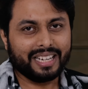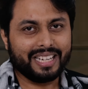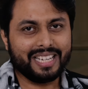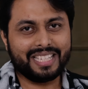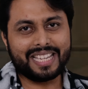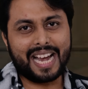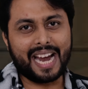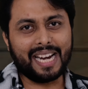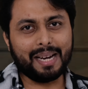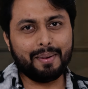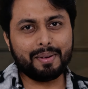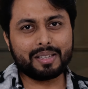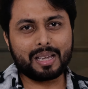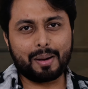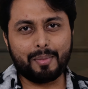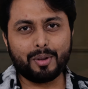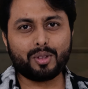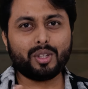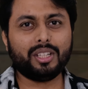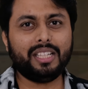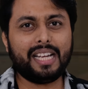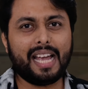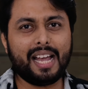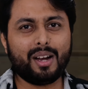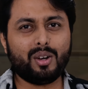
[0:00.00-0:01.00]
डिज़ाइन अभी
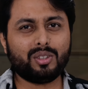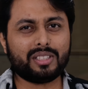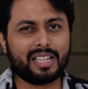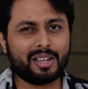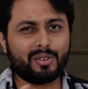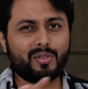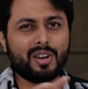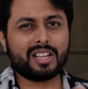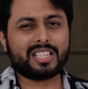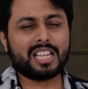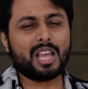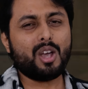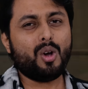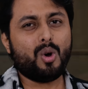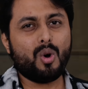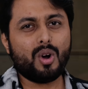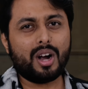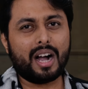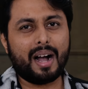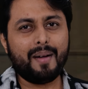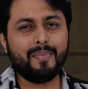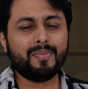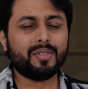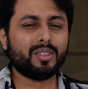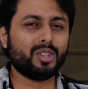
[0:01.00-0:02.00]
सामने तो नहीं आई कुछ वैसे ही
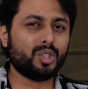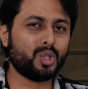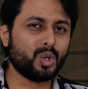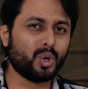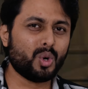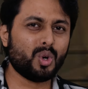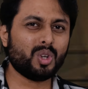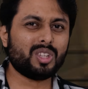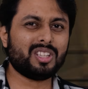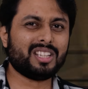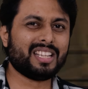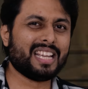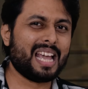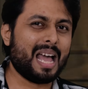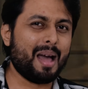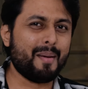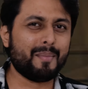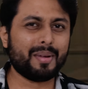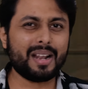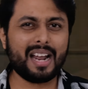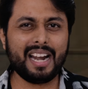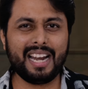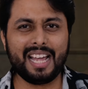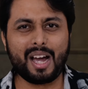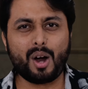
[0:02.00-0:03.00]
होगा जो
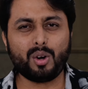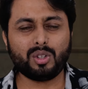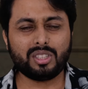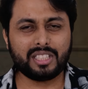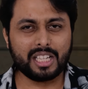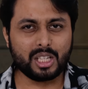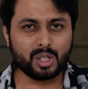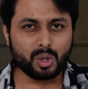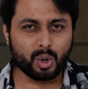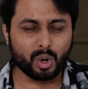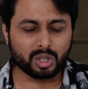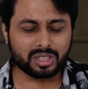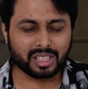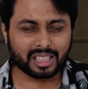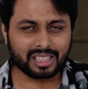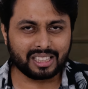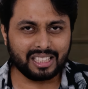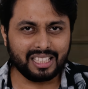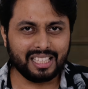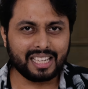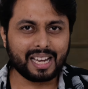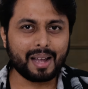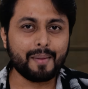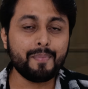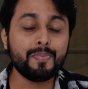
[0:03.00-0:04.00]
कैमरा लेआउट चेंज हो
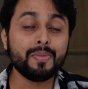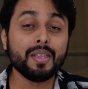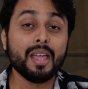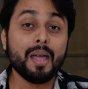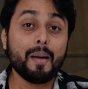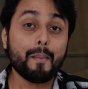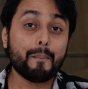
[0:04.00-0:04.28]
सकती है